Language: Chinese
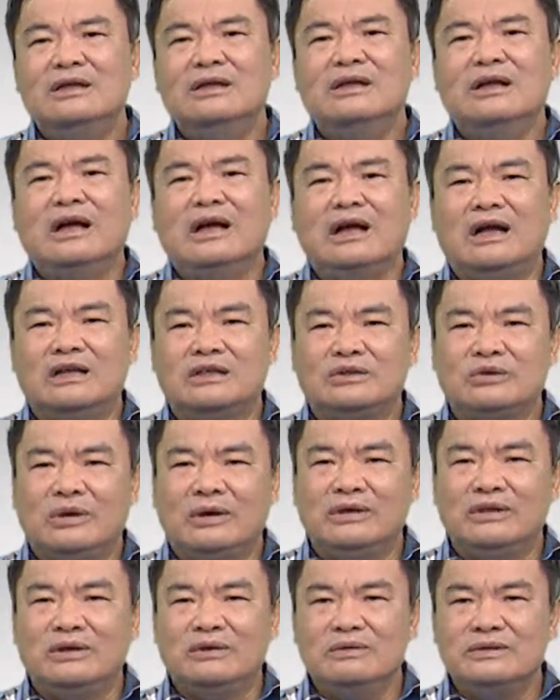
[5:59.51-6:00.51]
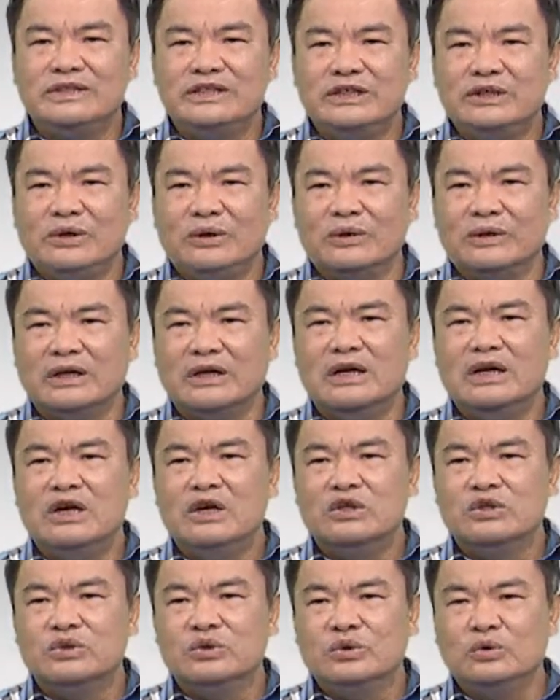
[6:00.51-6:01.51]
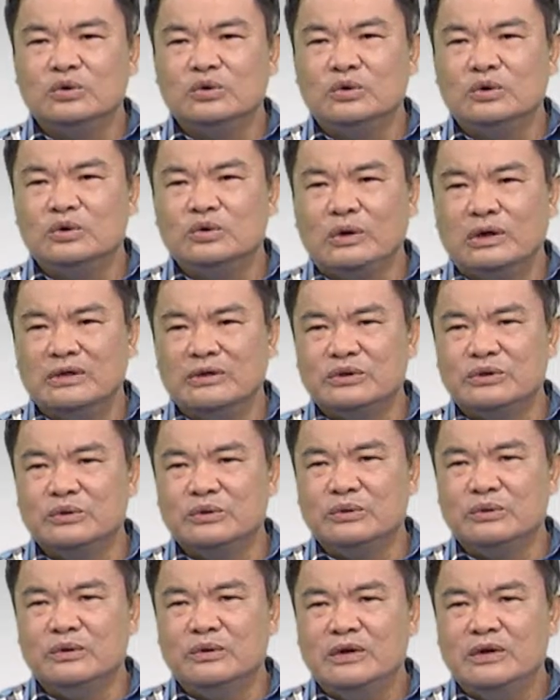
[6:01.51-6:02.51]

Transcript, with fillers: 啊，传动机构的输出转速。